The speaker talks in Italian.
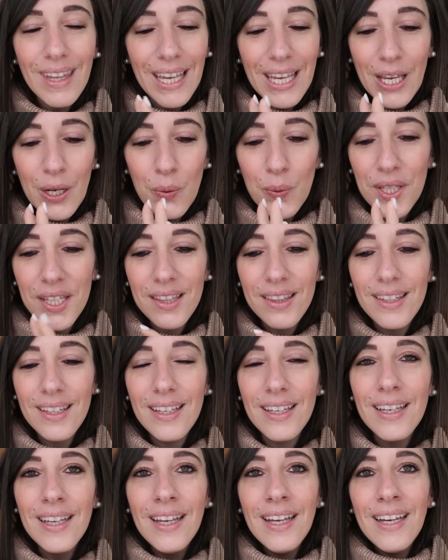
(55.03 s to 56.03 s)
e
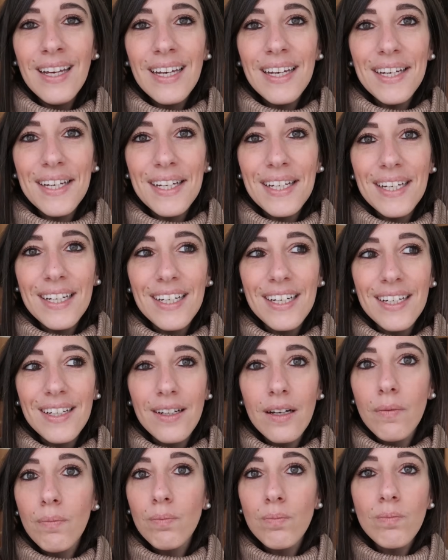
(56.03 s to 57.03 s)
quindi
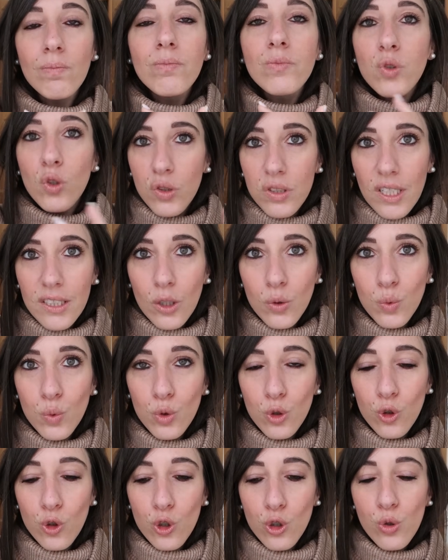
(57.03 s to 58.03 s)
eh, sono stata
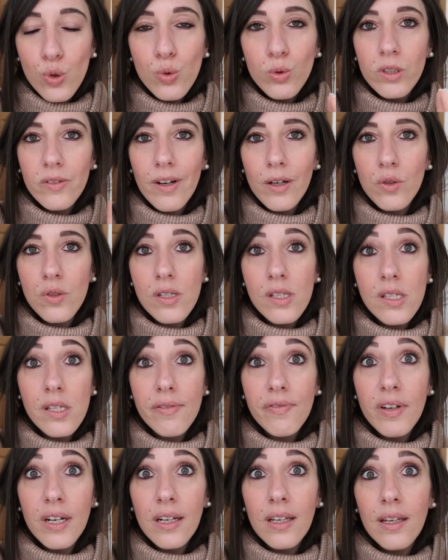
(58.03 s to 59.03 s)
tutto il giorno sul divano senza
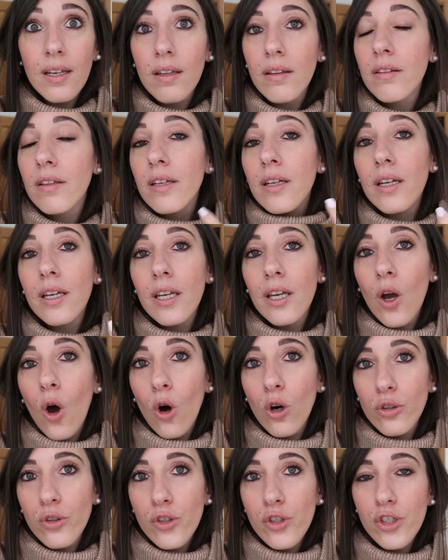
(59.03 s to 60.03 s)
fare niente e
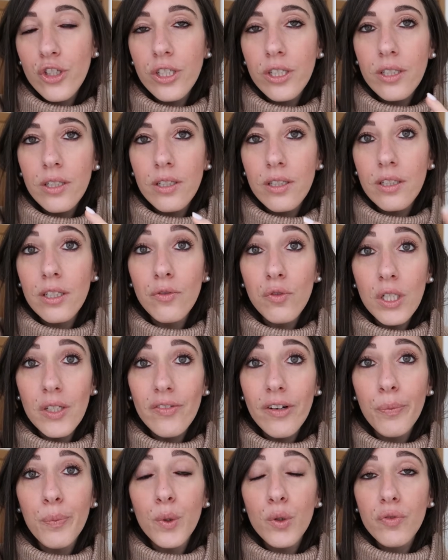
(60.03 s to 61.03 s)
oggi eh, ne
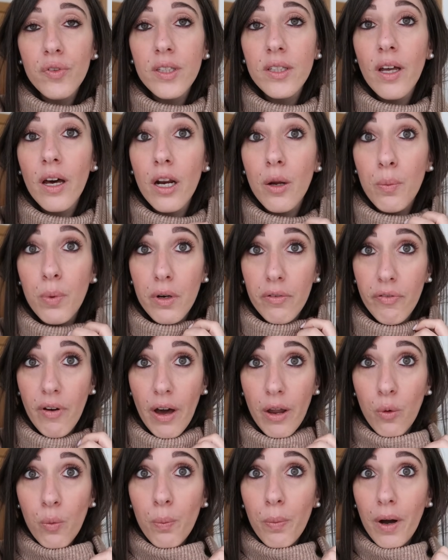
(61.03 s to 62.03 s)
volevo approfittare per
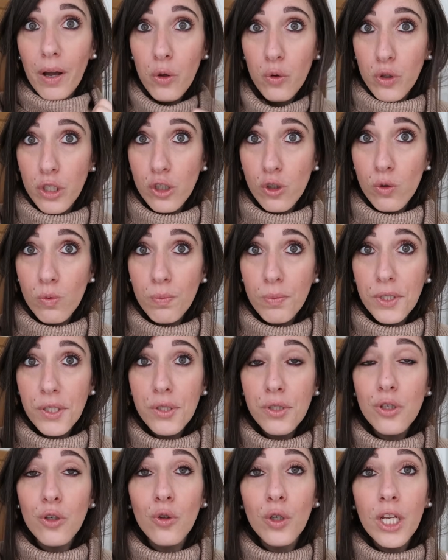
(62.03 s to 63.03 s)
fare un paio di
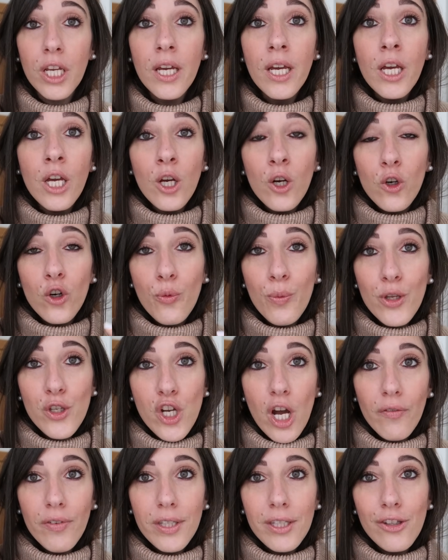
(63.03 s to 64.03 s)
commissioni. Come
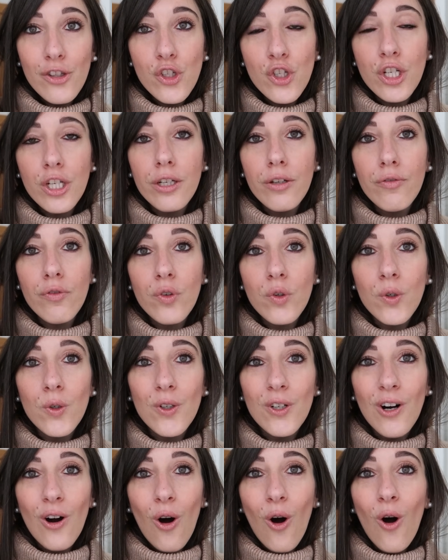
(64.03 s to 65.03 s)
già vi dicevo
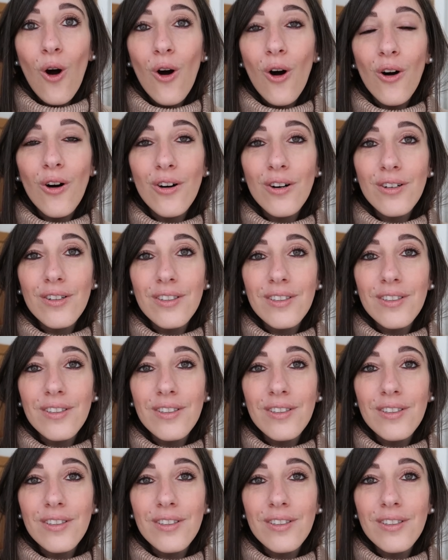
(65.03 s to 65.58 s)
ho